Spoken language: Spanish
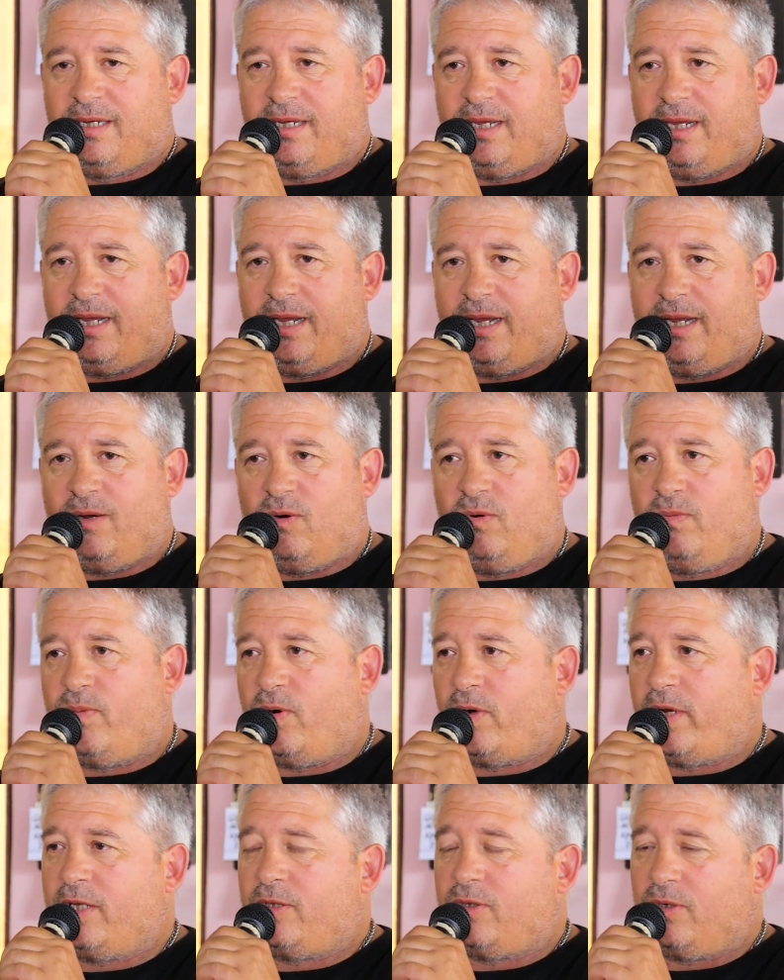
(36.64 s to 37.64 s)
eh, un
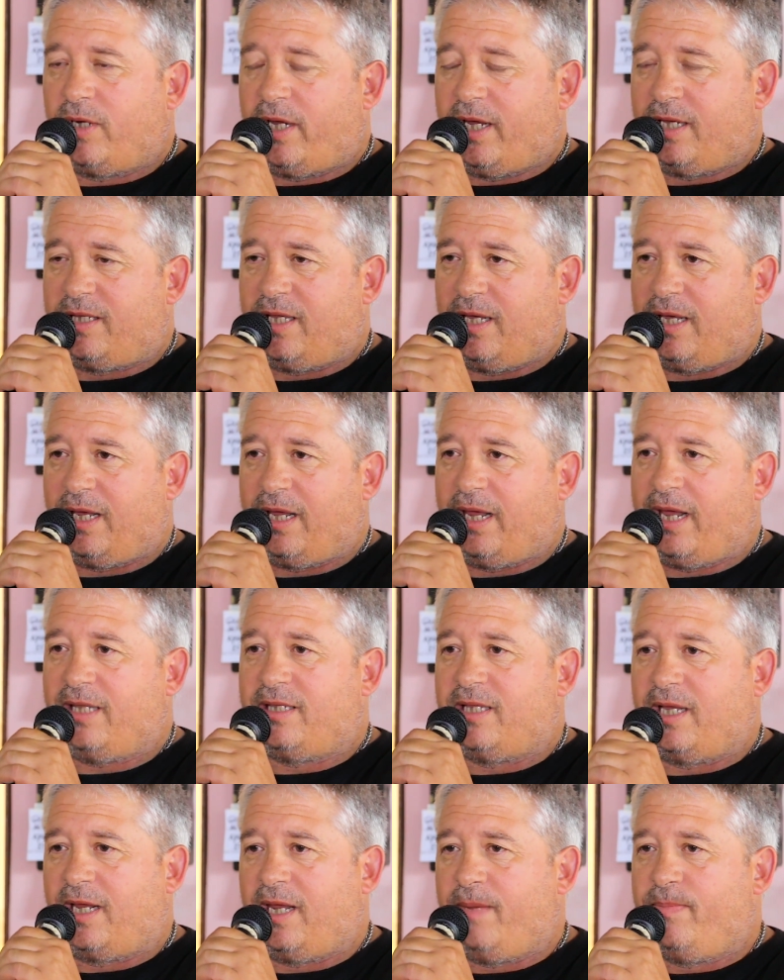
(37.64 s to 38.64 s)
poquito que este,
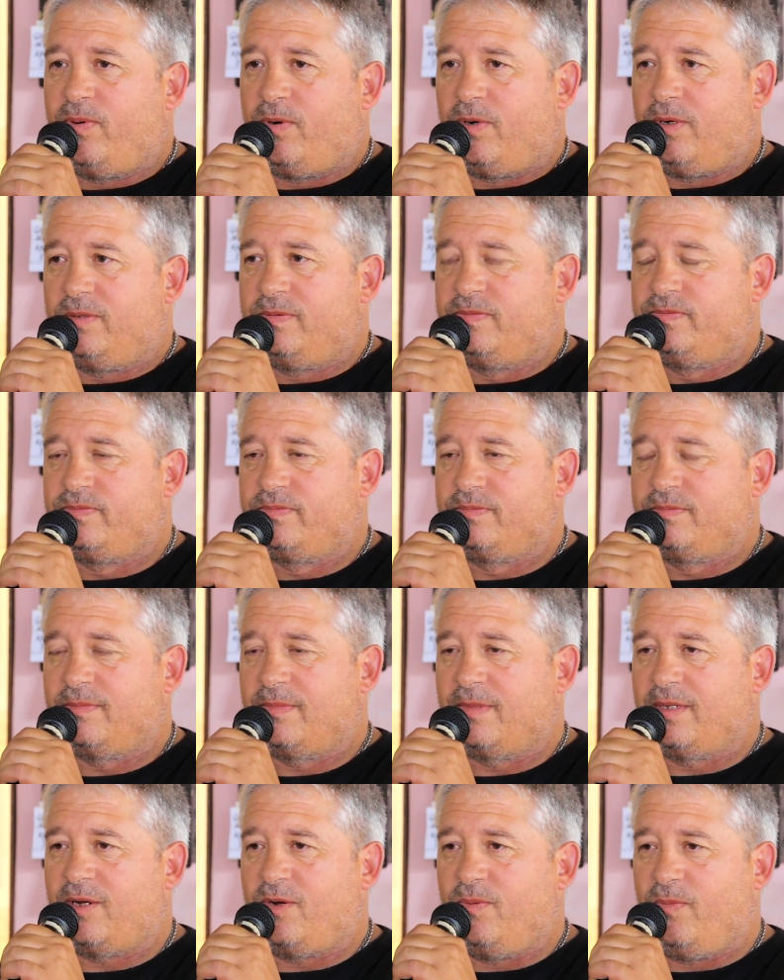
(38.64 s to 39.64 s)
este equipo,
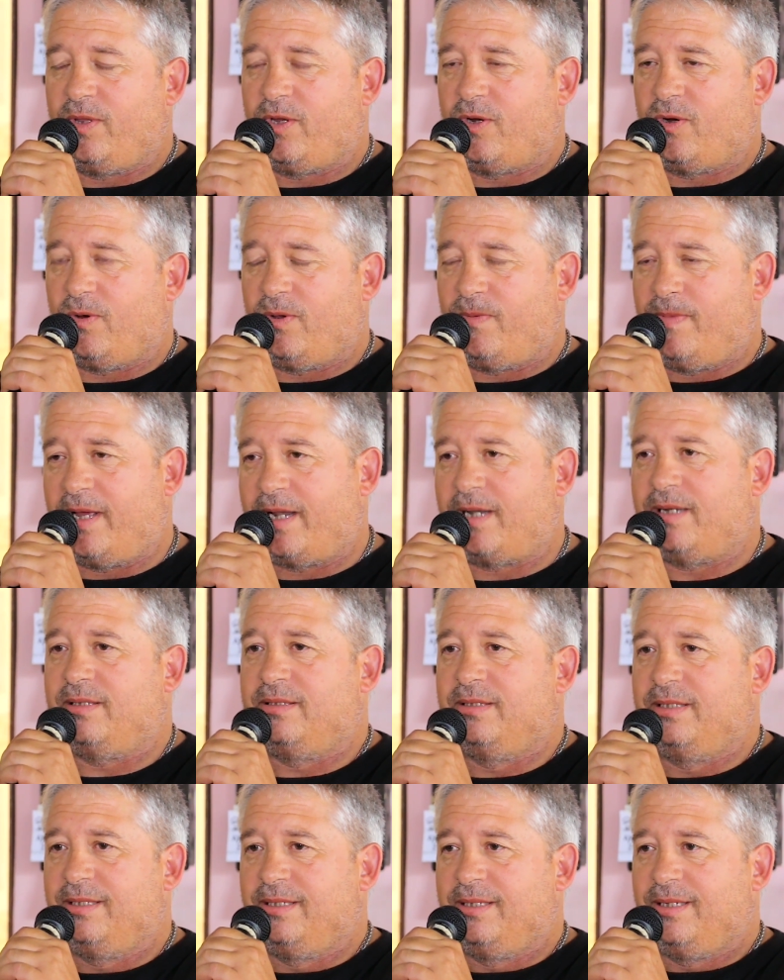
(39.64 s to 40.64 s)
como dijo
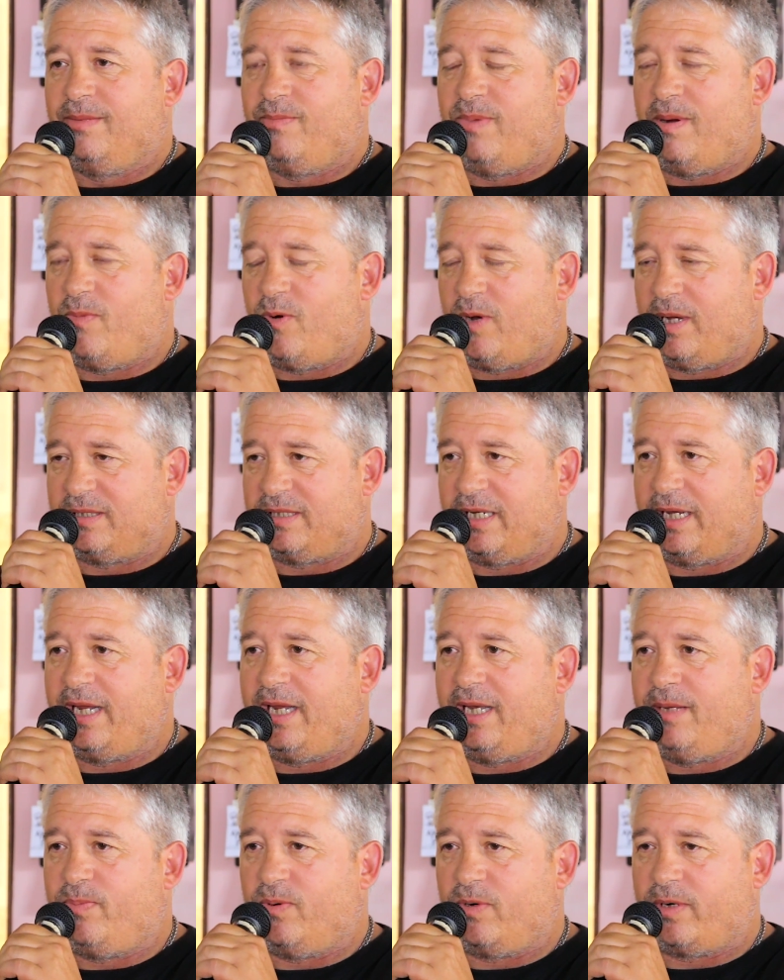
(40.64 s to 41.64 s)
Omar, vamos a
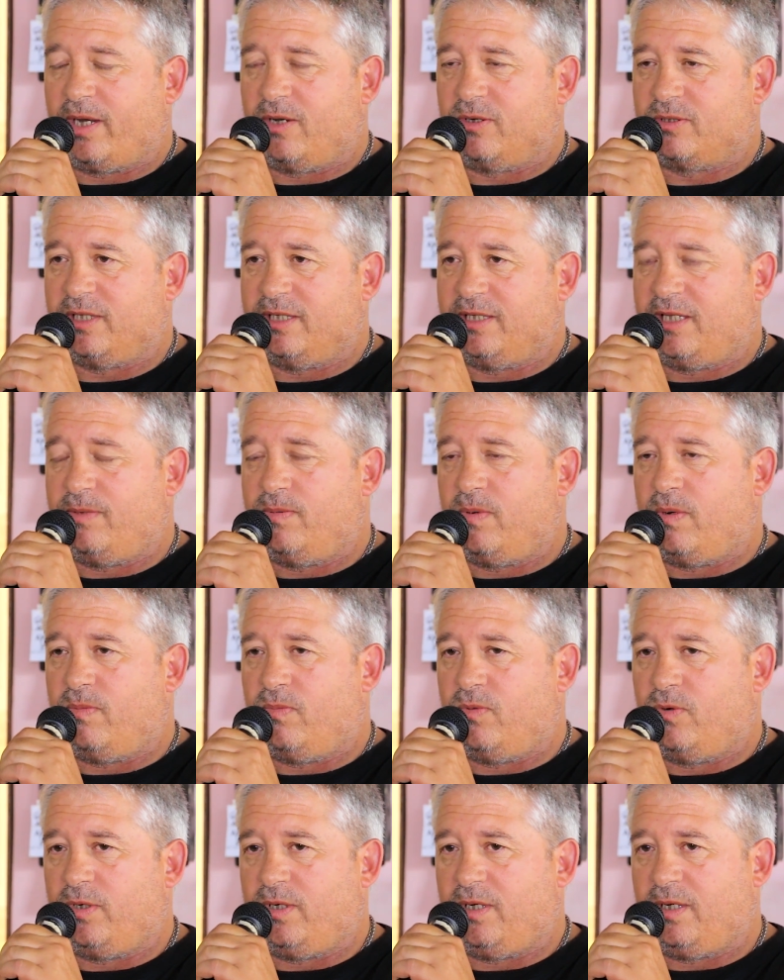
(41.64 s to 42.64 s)
seguir porque nos sentimos
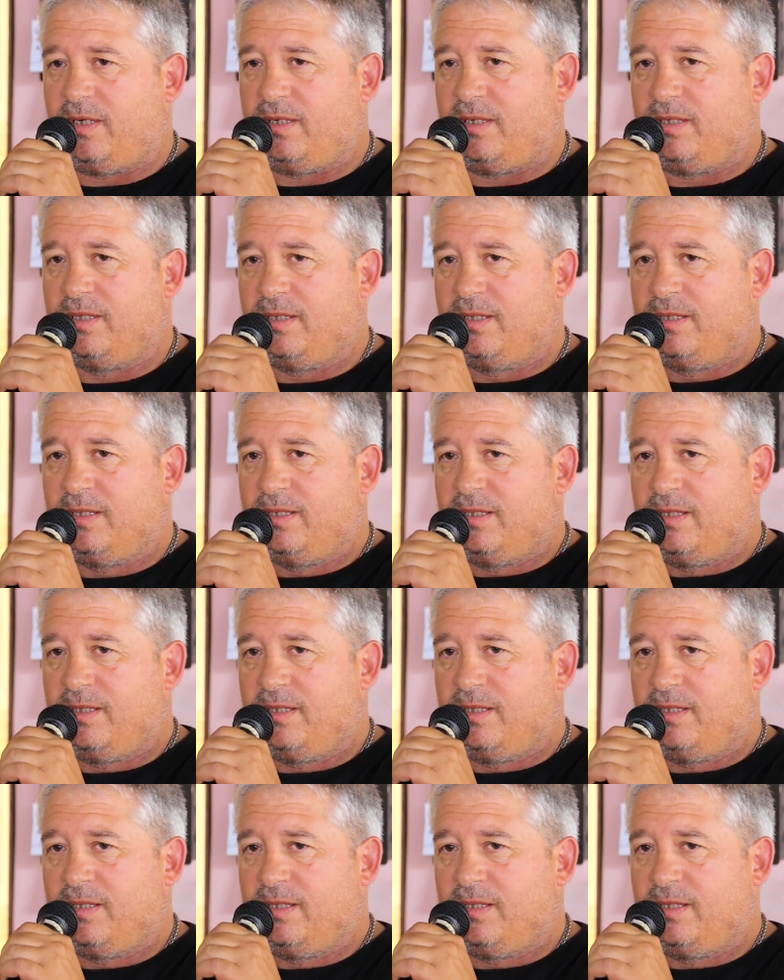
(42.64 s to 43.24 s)
muy,